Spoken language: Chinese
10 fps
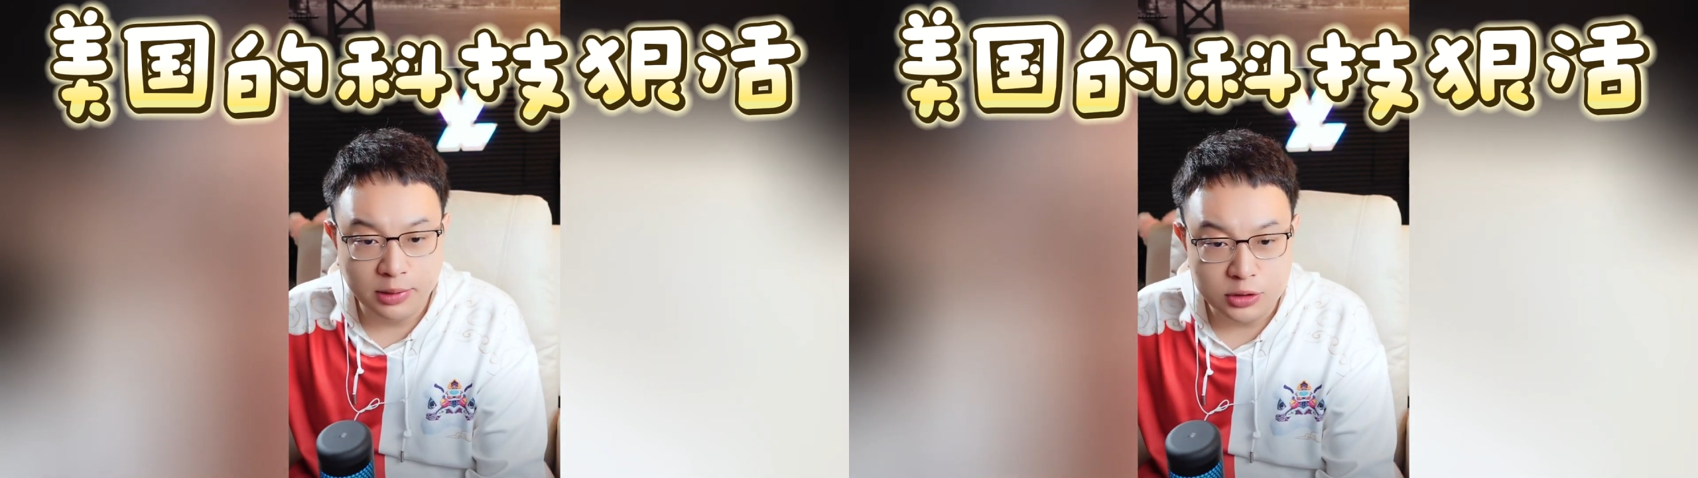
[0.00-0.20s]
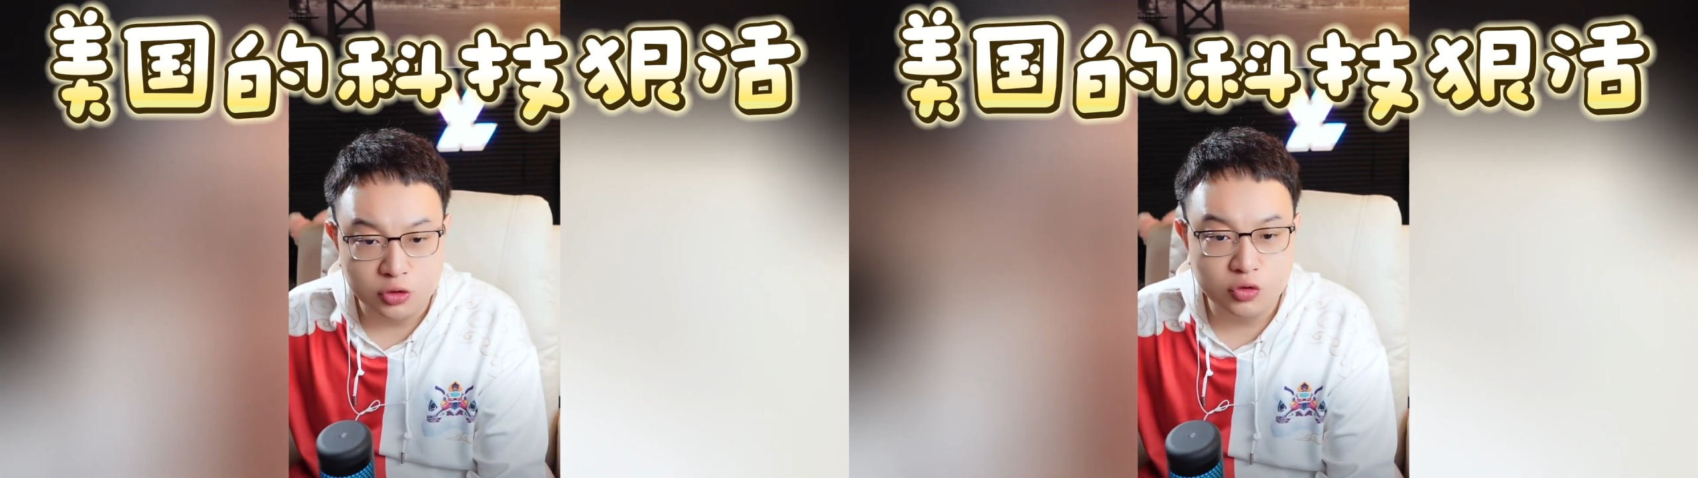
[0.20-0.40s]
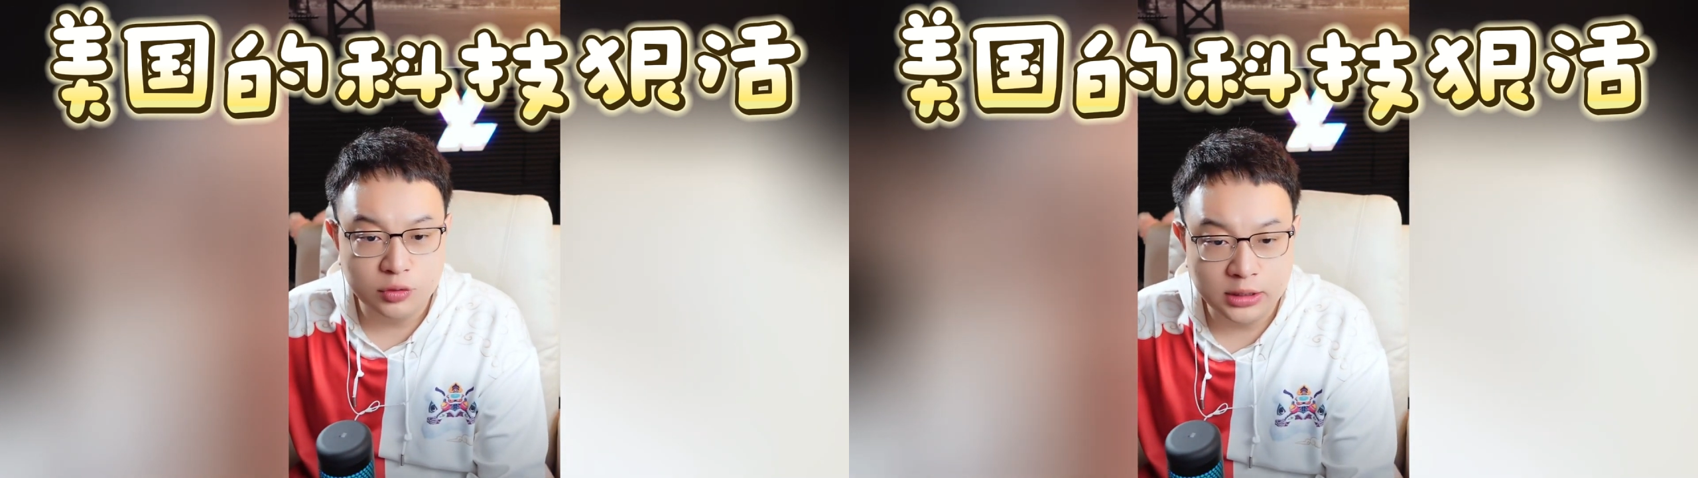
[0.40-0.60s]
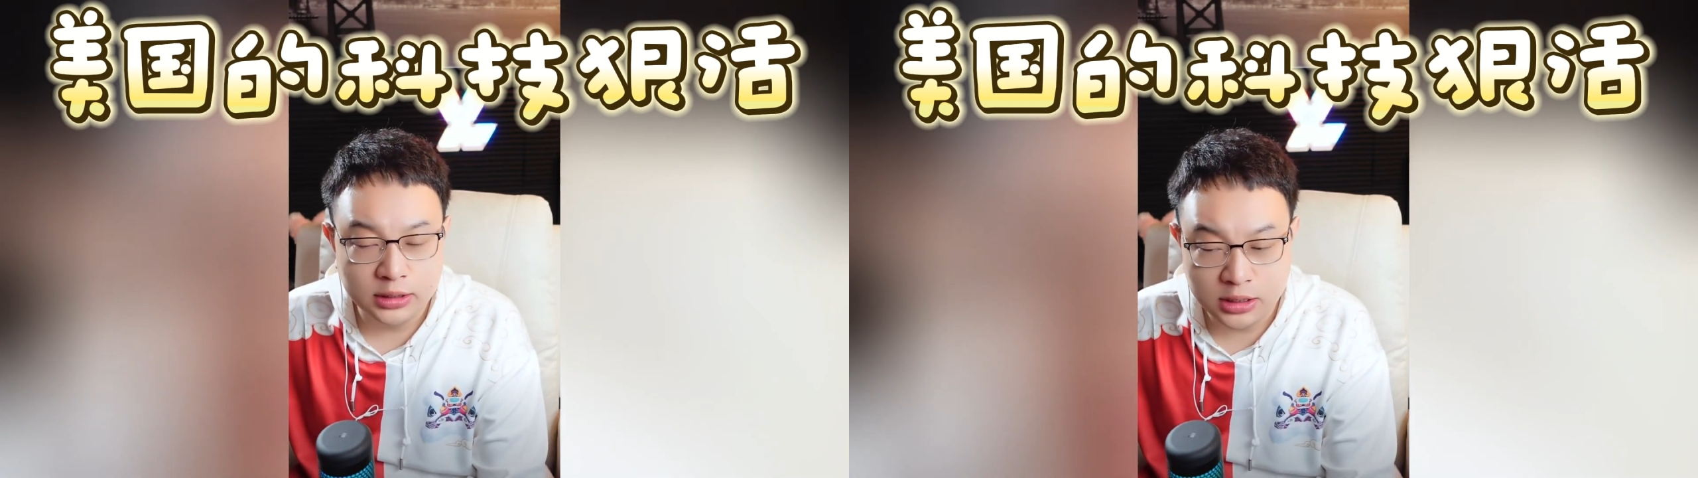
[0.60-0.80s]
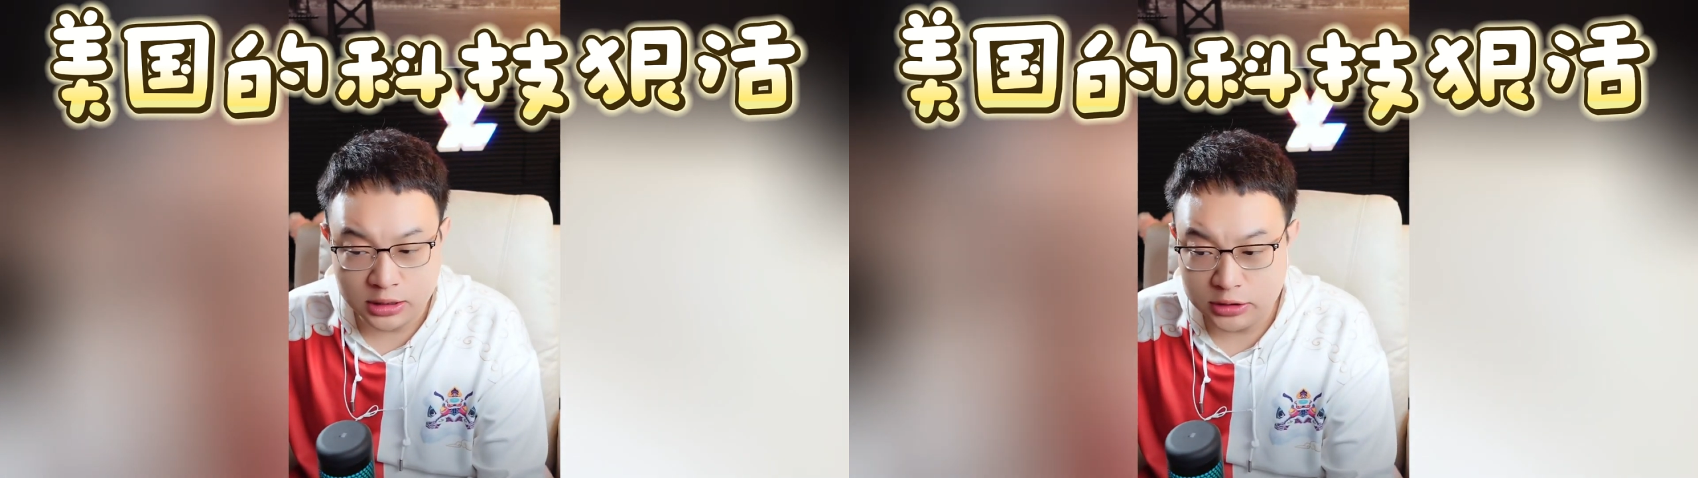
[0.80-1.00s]
你去那个
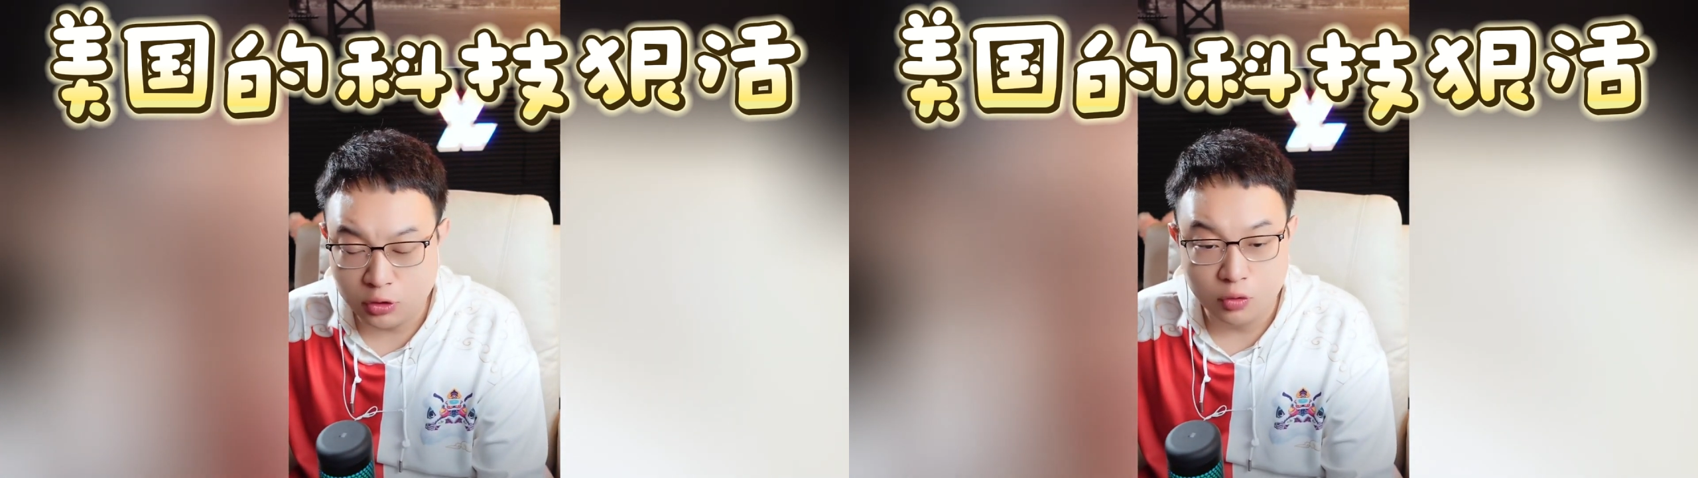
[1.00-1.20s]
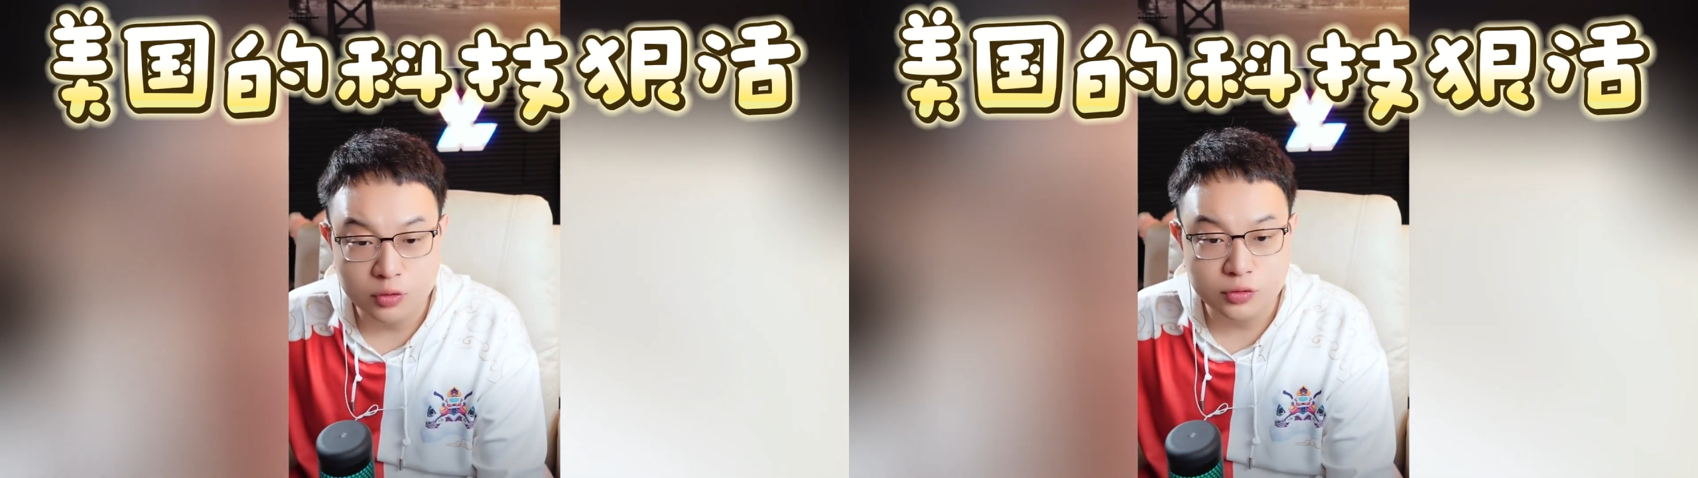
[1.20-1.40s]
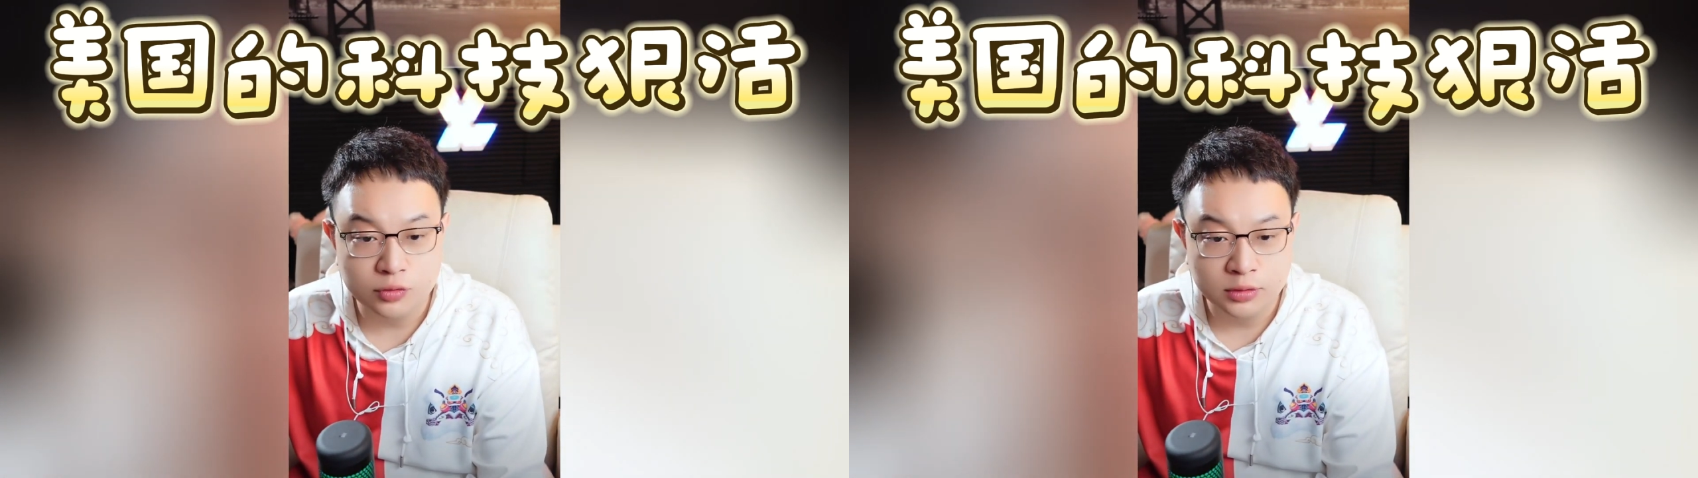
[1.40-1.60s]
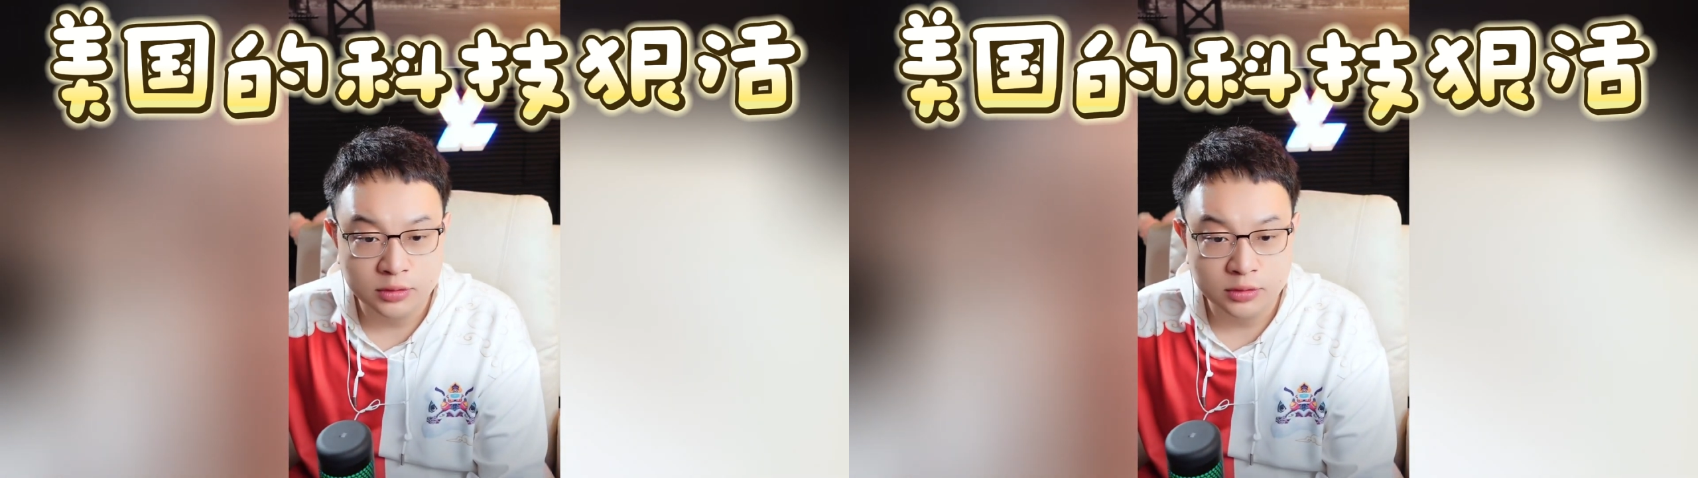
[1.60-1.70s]
科技讨论区，